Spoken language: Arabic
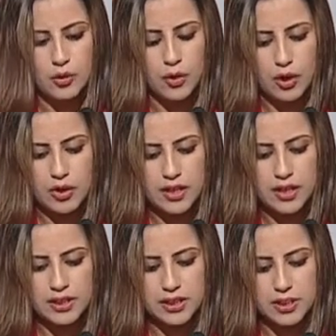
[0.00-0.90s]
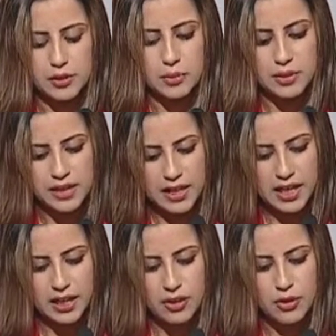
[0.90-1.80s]
وحريته
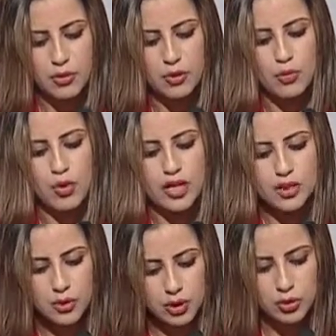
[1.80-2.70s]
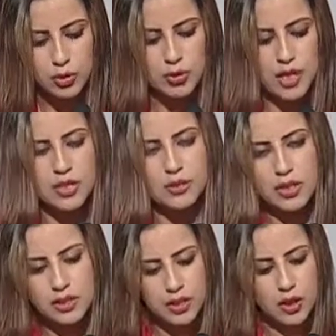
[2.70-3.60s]
وبالتالي ضموا أصواتكم
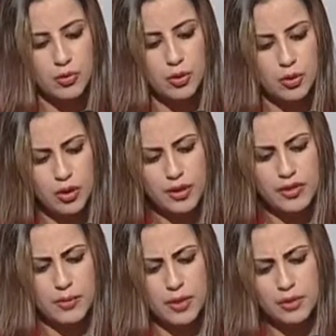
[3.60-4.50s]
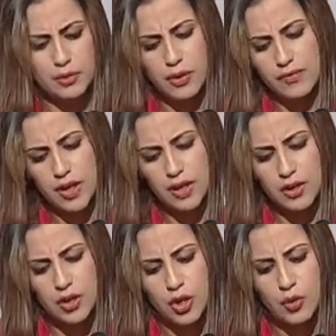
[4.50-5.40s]
لأصواتنا بكل ثبات وفخر
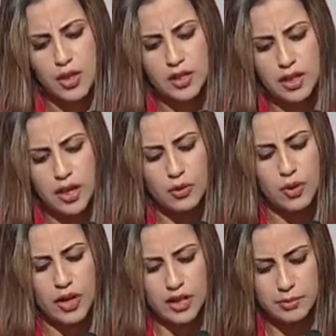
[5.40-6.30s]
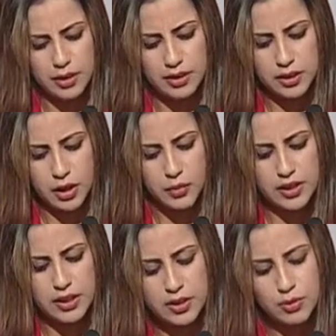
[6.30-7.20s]
واختاروا قائمتنا
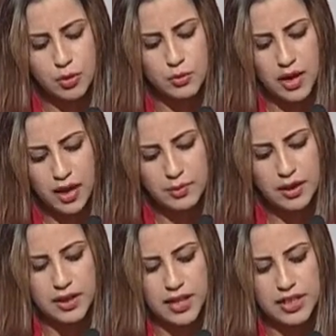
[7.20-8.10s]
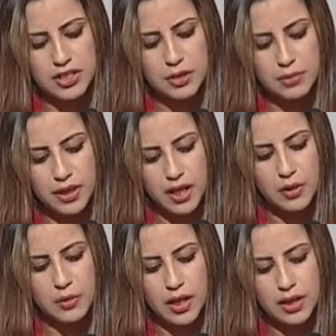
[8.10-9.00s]
واعتصموا بحبل الله جميعا
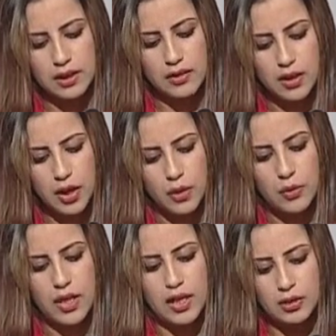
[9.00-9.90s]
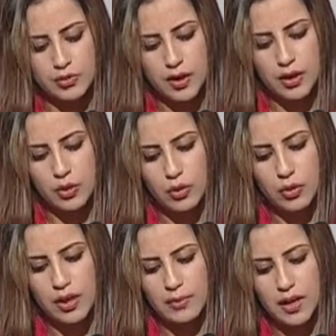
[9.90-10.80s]
ولا ولا تفرقوا
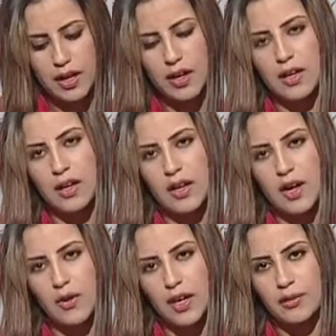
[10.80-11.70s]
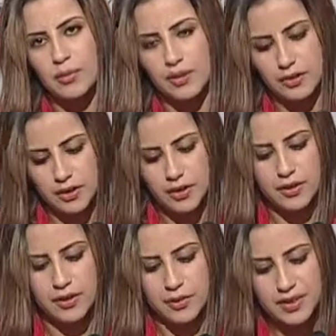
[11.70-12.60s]
كما قال الله اكبر
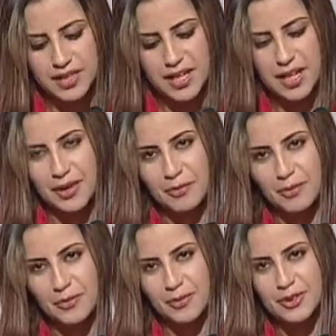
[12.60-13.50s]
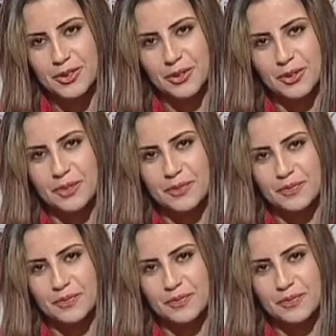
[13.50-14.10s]
والسلام والشكر